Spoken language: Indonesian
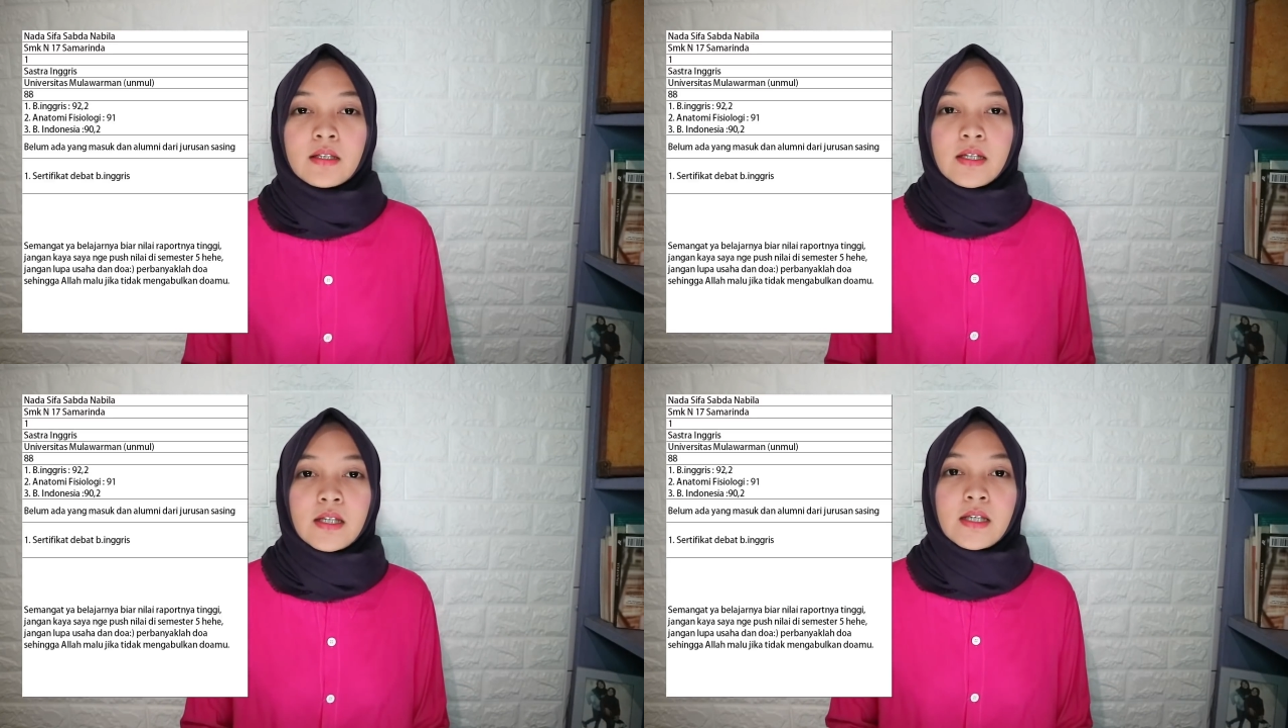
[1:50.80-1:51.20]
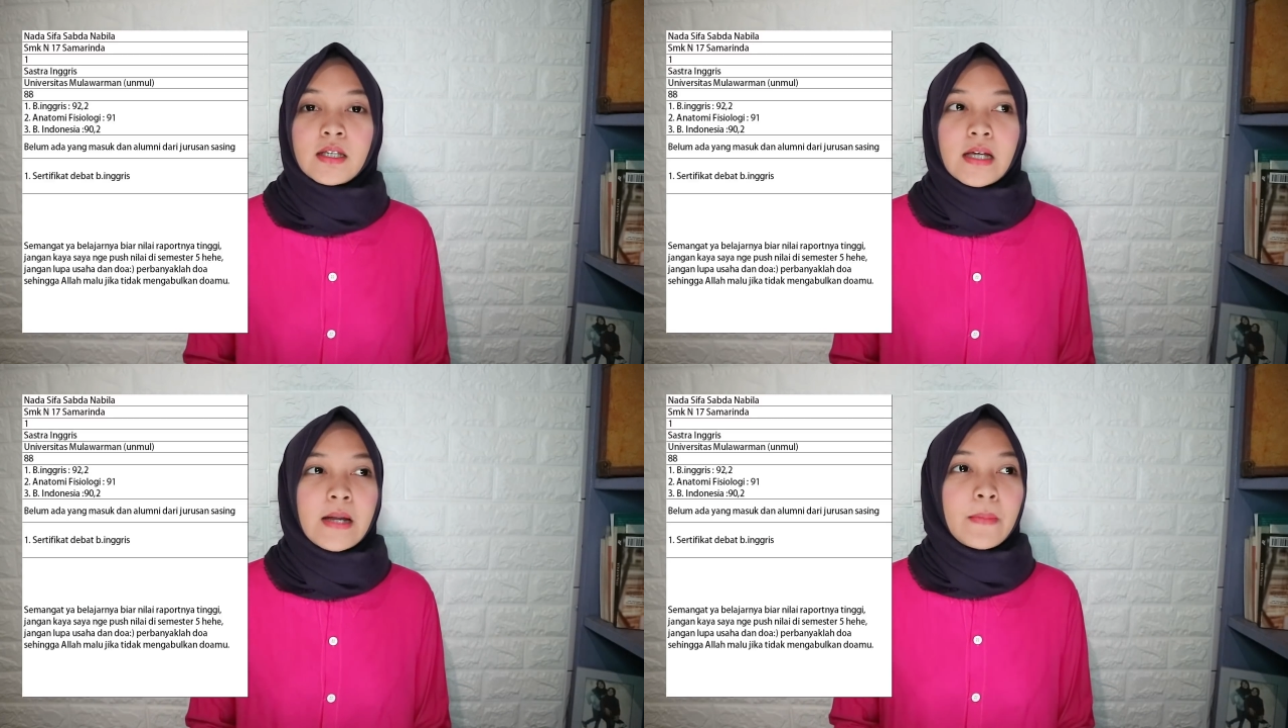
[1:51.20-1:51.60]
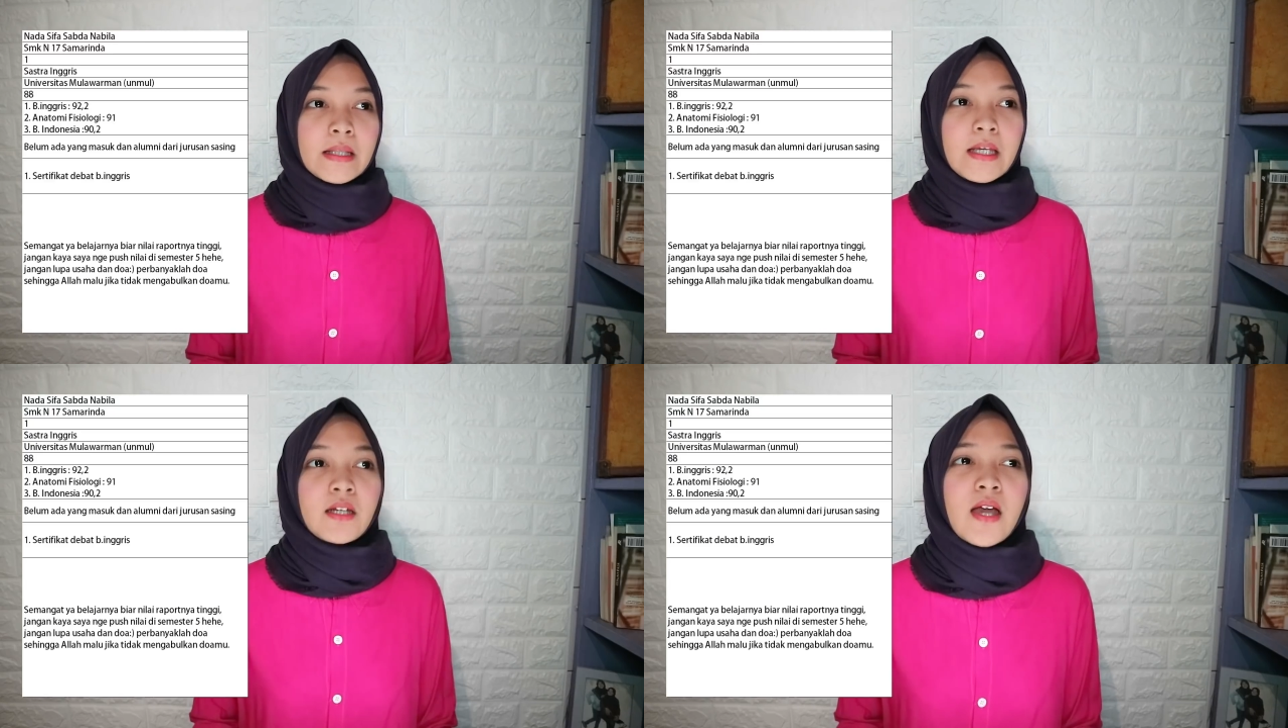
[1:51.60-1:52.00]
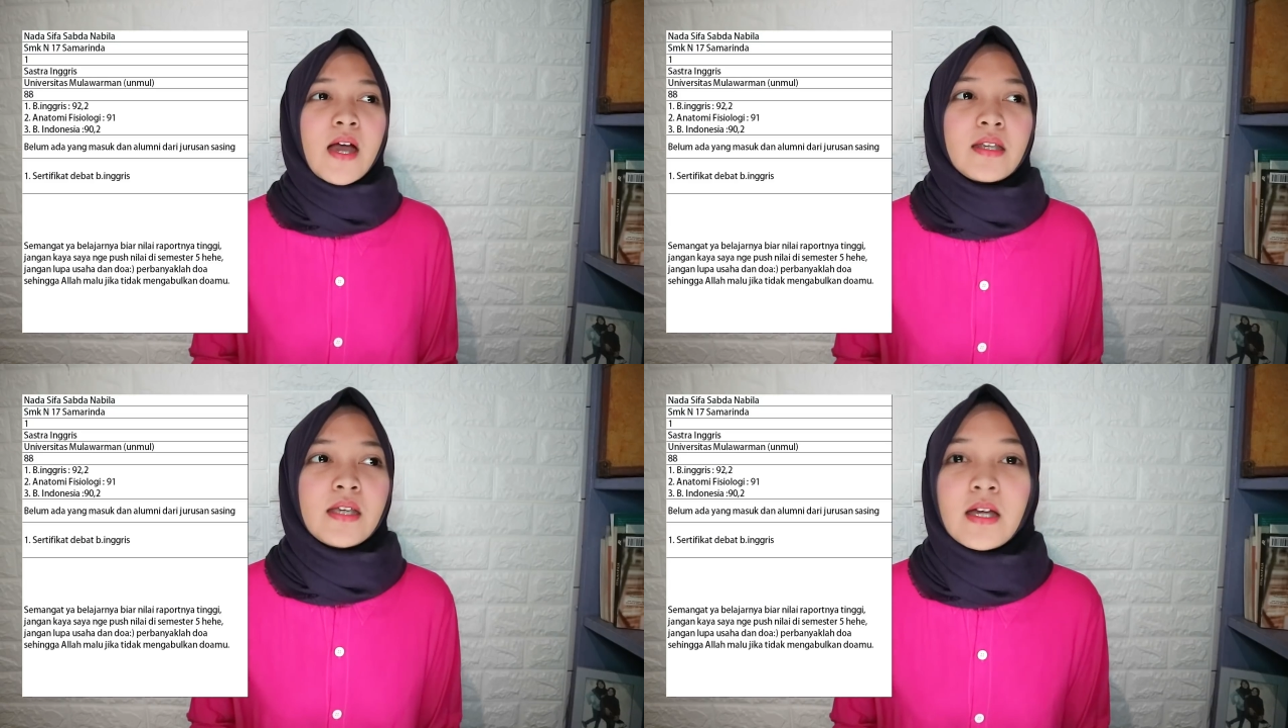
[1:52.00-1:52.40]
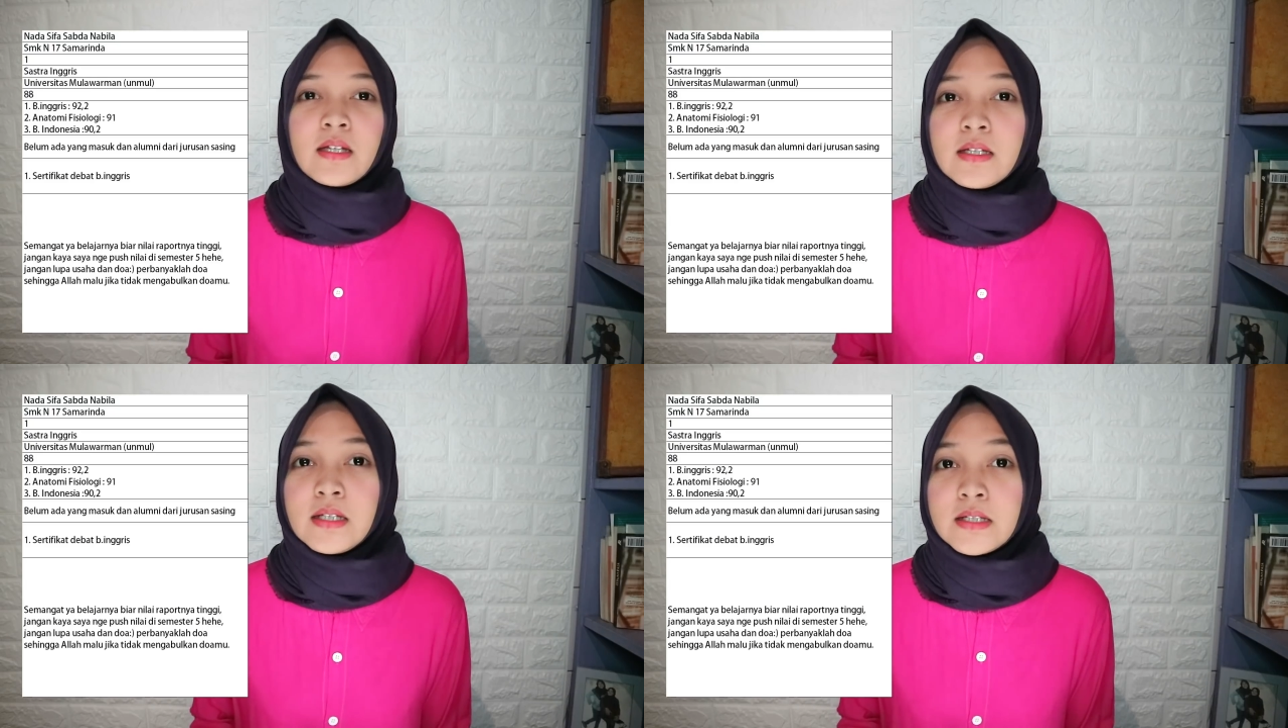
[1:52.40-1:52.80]
Jadi kan PTN gak hanya
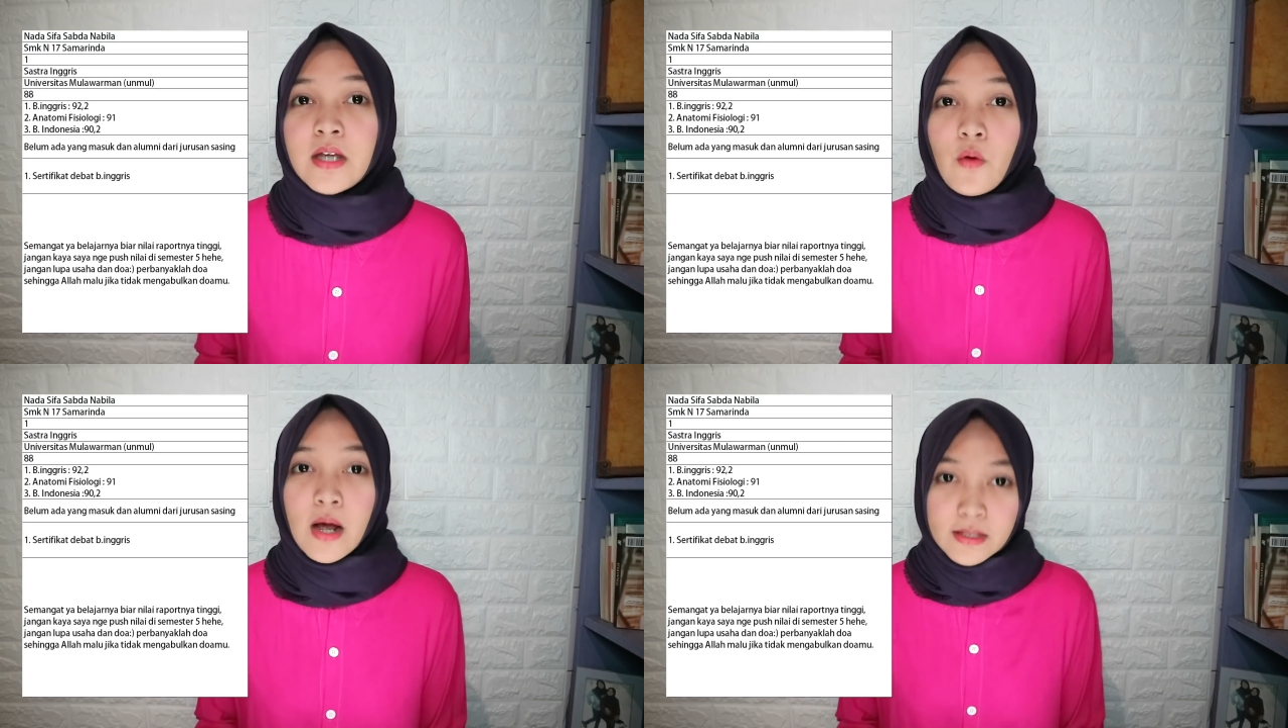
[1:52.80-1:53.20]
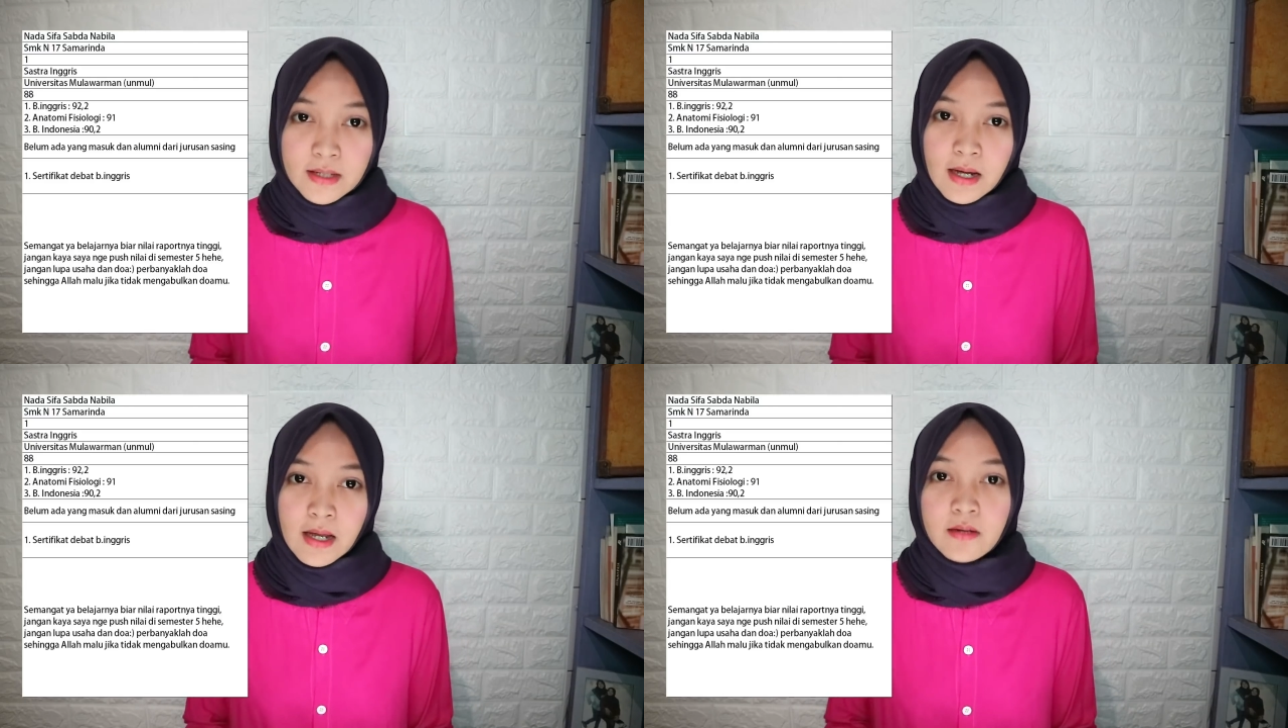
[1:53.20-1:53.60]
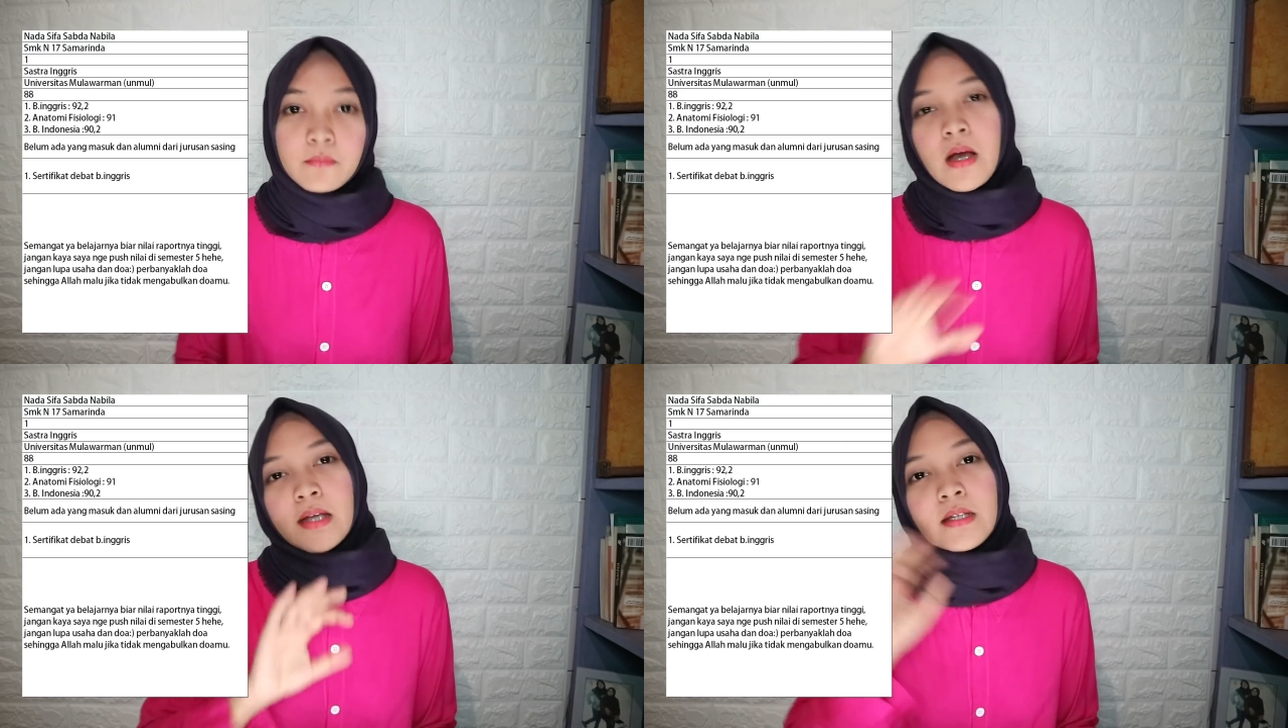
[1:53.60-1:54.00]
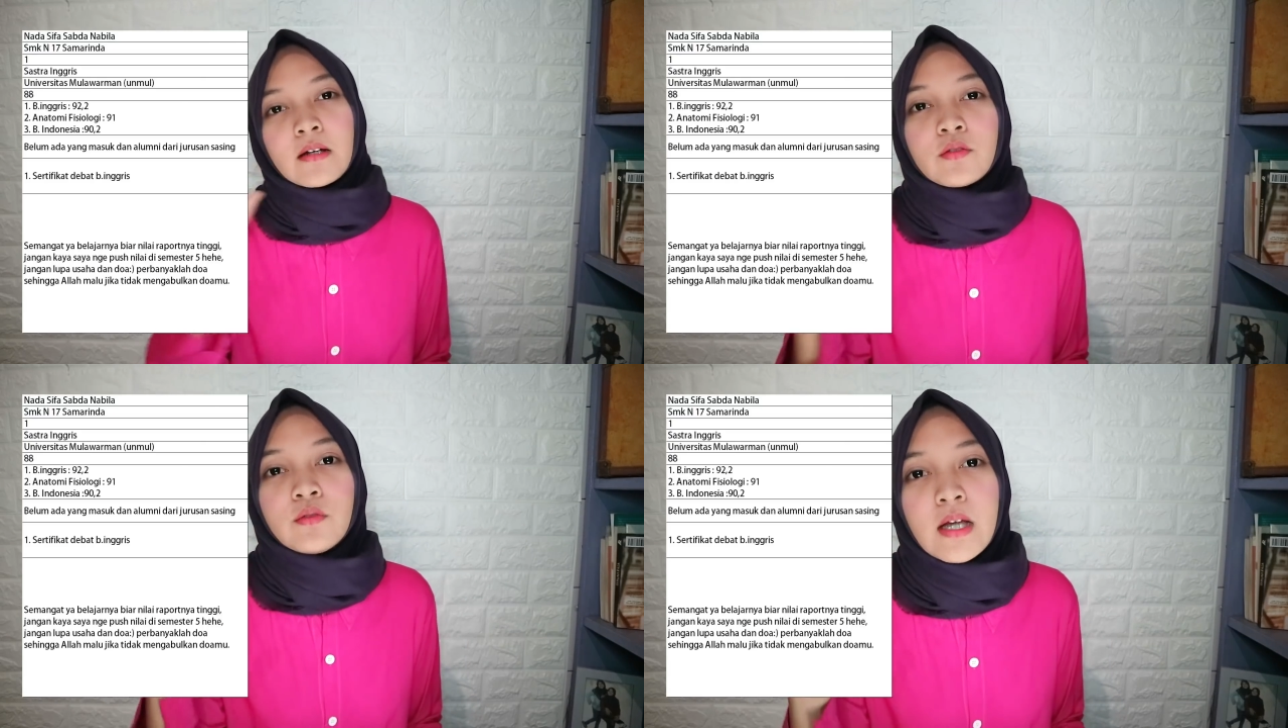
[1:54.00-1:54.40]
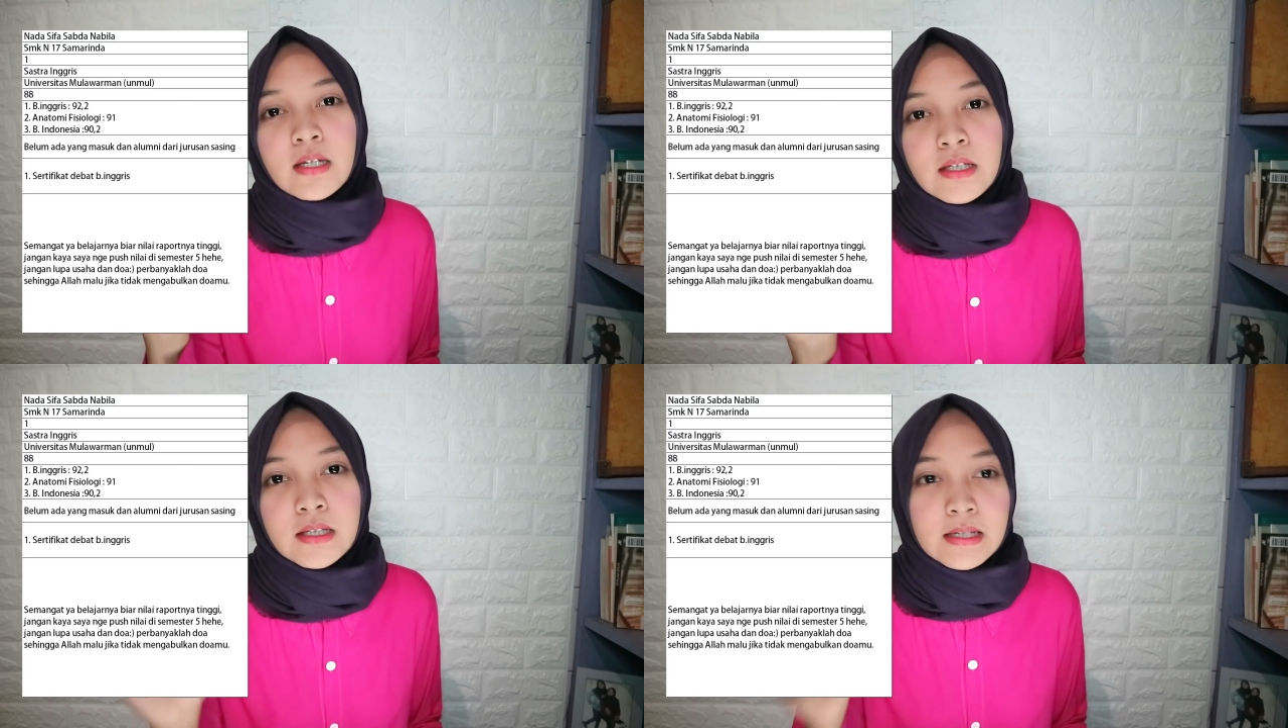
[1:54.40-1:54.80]
ada di Jawa aja kan, banyak juga
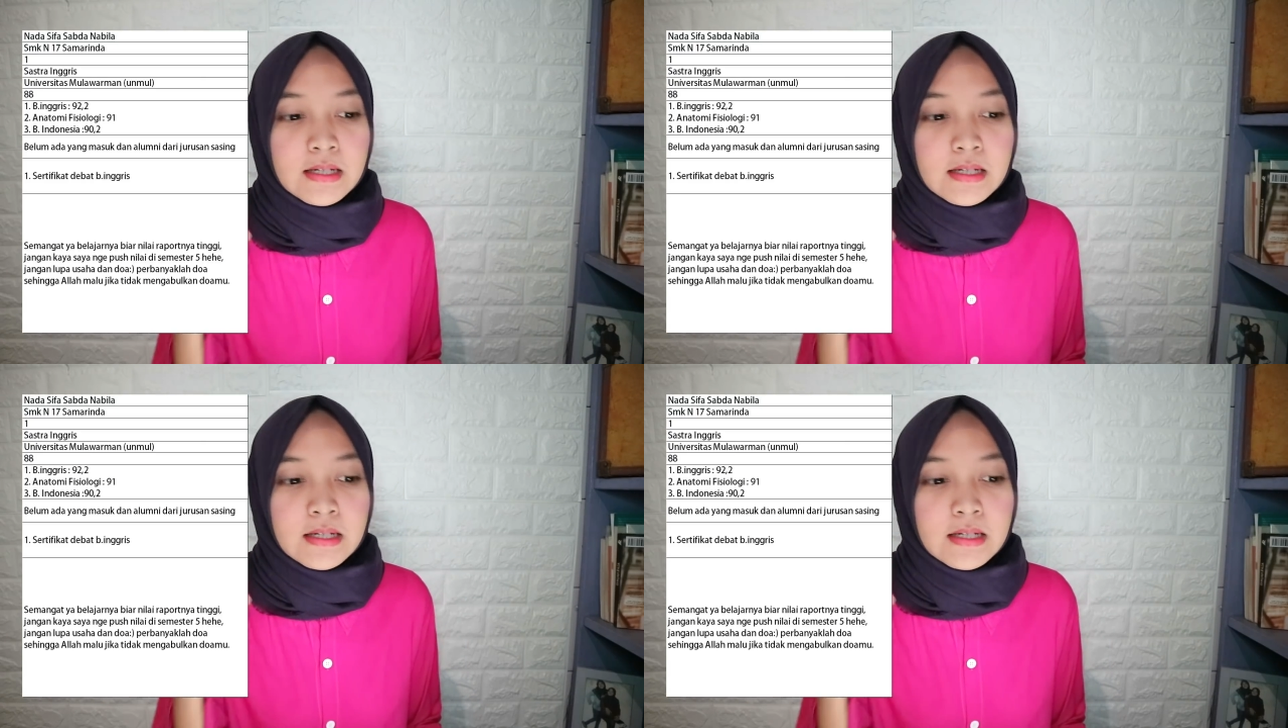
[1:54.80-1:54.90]
nih.